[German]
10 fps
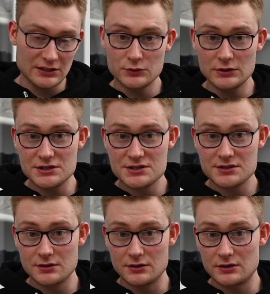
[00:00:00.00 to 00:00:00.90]
natürlich
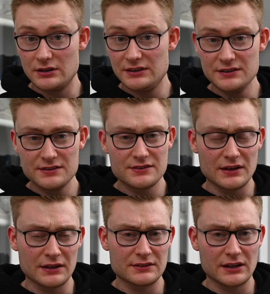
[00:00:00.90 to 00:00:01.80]
äh, Yeezys
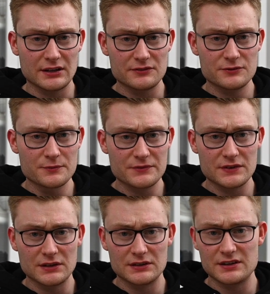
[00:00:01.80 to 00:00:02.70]
an,
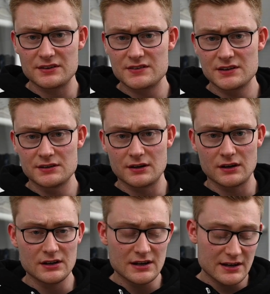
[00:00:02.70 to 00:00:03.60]
350, der
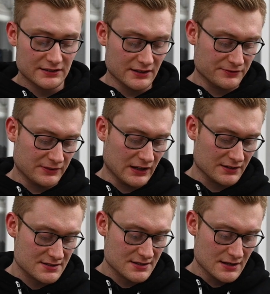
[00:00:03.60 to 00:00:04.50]
Sinder, der
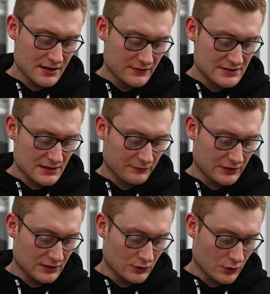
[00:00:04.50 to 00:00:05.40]
Flachs, was haben wir
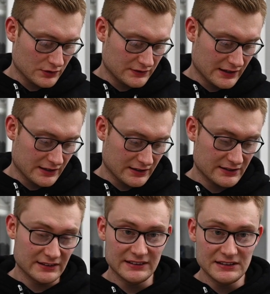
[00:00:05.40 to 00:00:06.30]
hier noch, der
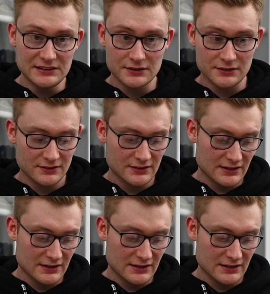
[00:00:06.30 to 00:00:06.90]
Linen,